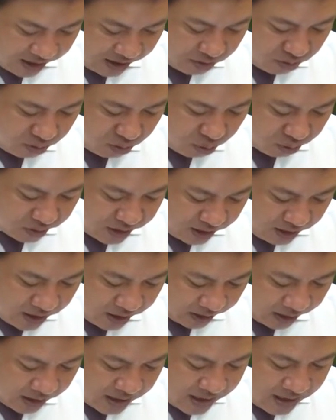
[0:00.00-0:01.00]
tạo nguồn nhân lực
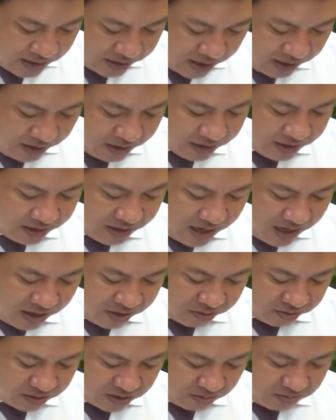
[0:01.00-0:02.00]
chất lượng
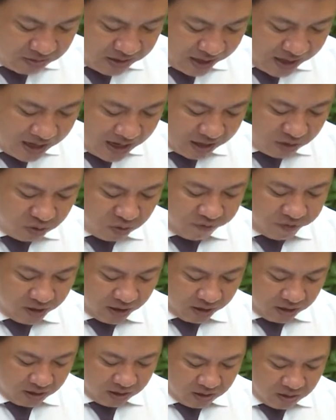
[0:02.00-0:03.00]
cao trong cả hai khu vực,
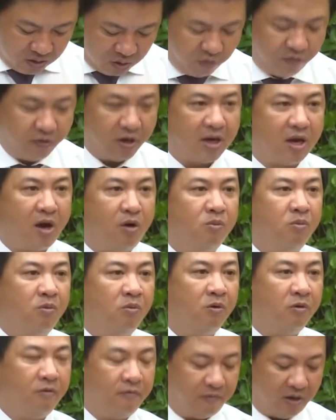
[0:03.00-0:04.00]
khu vực công
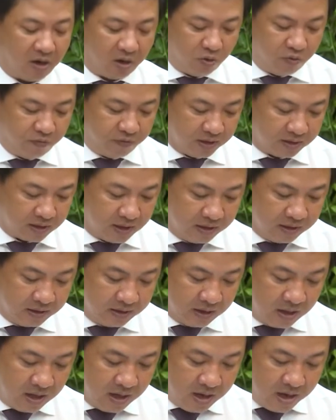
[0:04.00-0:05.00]
và khu vực tư
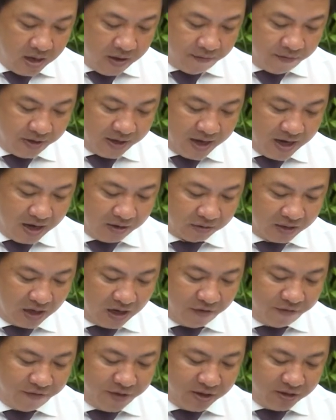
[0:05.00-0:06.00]
về đào
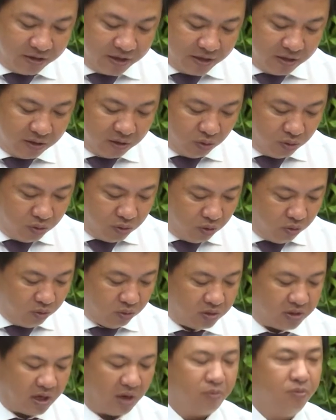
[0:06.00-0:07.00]
tạo phát triển thu hút
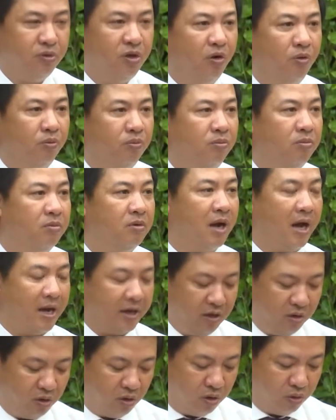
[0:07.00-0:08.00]
trọng dụng đãi
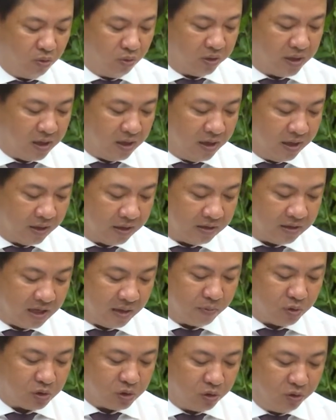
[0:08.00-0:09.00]
ngộ nguồn nhân lực tại
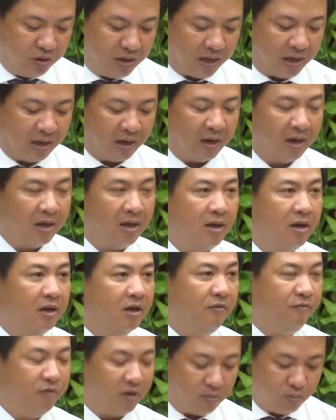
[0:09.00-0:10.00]
một số ngành
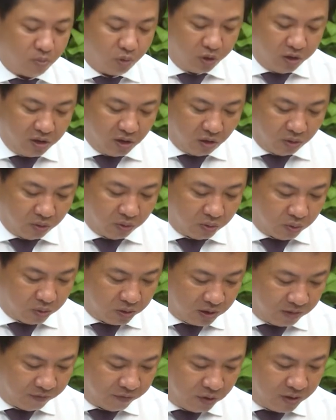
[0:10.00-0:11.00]
lĩnh vực mũi nhọn của
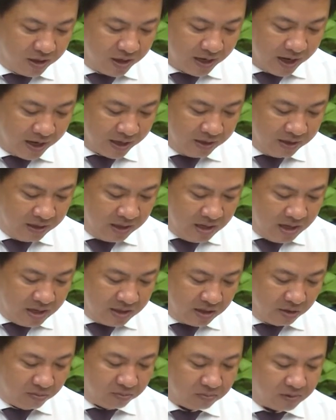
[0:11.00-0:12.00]
thành phố Đà Nẵng
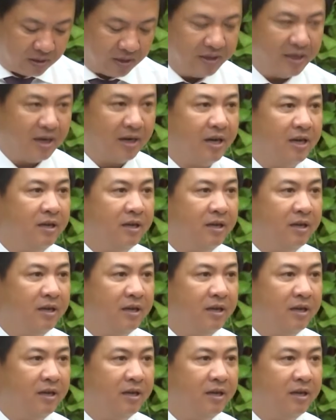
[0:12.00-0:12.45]
trong thời gian